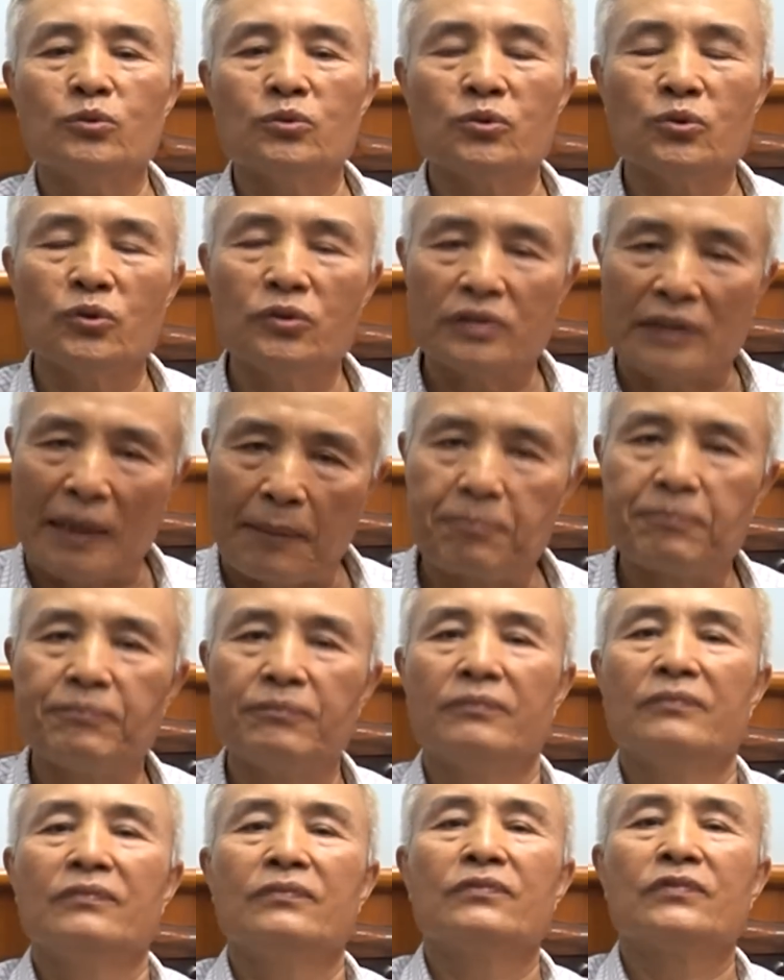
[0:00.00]
chúng tôi
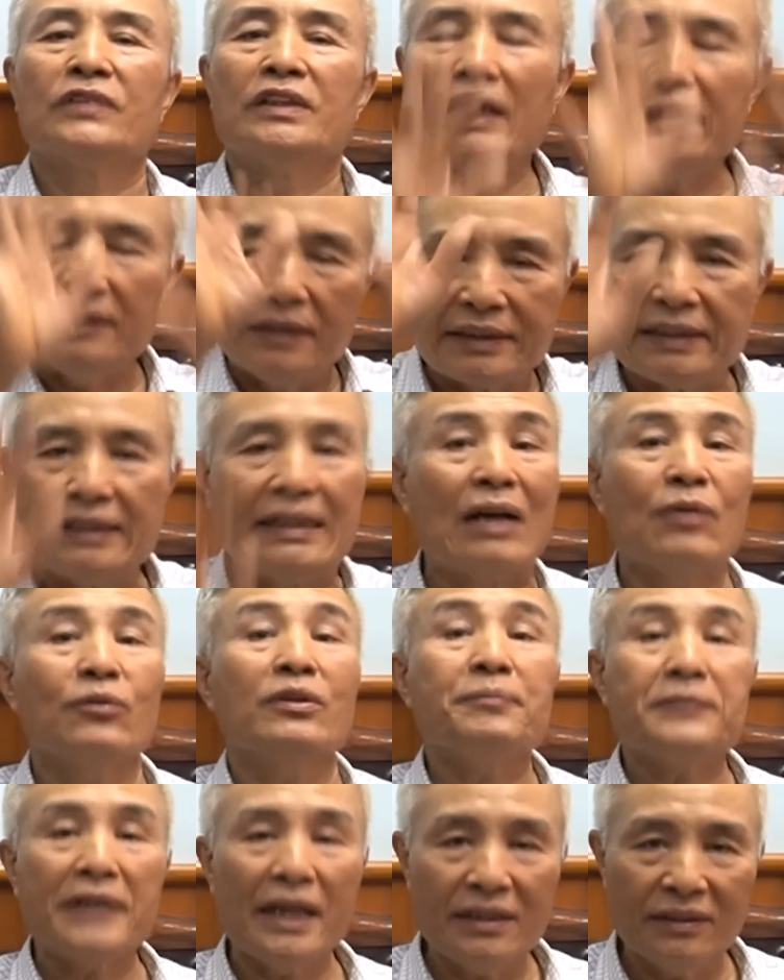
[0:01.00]
tập. Thì đây là chỉ đạo
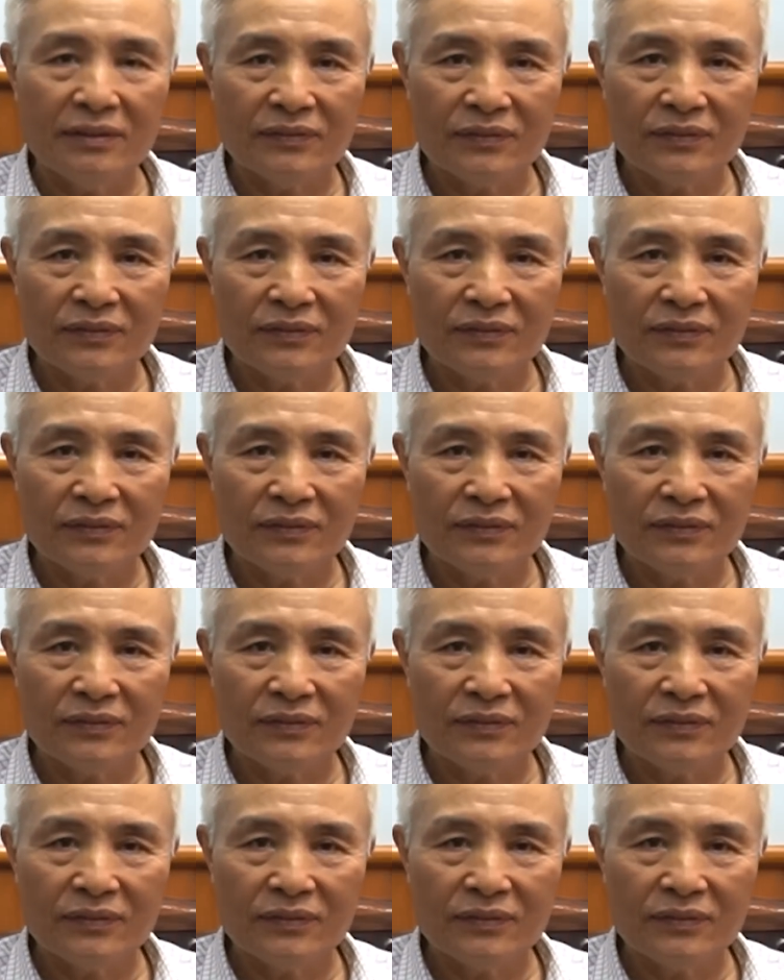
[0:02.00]
cấp trên,